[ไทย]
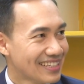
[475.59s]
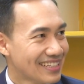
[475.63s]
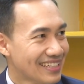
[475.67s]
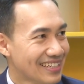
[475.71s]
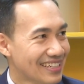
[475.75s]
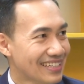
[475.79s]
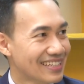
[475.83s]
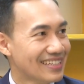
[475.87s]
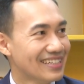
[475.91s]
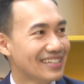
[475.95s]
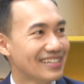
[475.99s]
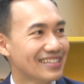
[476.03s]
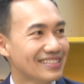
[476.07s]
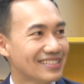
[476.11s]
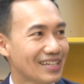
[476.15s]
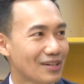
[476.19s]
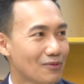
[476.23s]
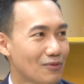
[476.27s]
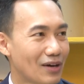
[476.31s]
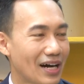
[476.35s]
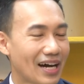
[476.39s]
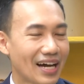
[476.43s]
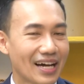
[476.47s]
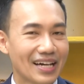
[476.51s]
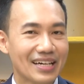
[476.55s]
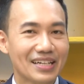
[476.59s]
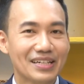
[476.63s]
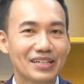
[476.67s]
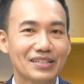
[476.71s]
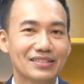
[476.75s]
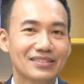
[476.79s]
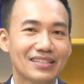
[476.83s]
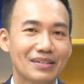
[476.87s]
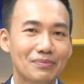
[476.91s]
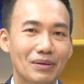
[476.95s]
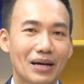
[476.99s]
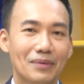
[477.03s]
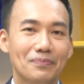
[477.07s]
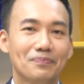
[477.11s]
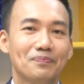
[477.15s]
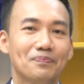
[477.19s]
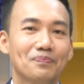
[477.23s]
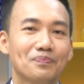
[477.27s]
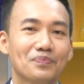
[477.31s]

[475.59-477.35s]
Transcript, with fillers: เจนวายที่แบบ